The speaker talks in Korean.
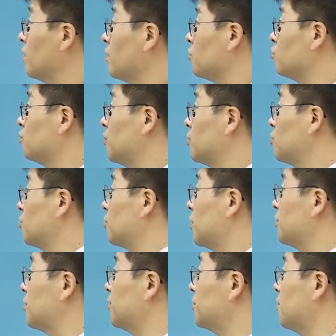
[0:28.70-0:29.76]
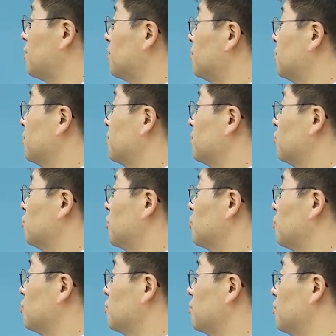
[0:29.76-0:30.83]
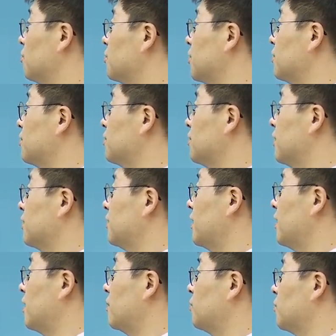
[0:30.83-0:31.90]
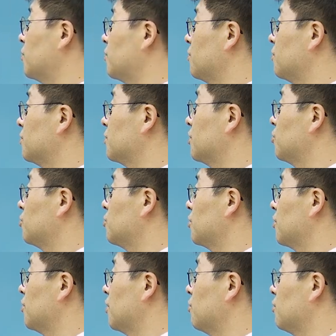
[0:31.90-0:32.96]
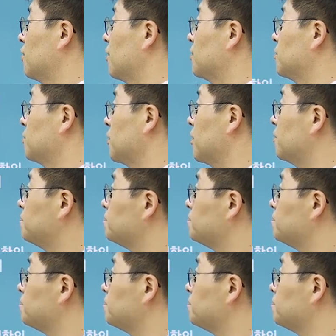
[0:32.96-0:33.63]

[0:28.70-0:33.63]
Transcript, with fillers: 국민소득의 측정, 국민소득을 어떻게 측정하느냐 뭐 이런 기본적인 내용이 되겠습니다.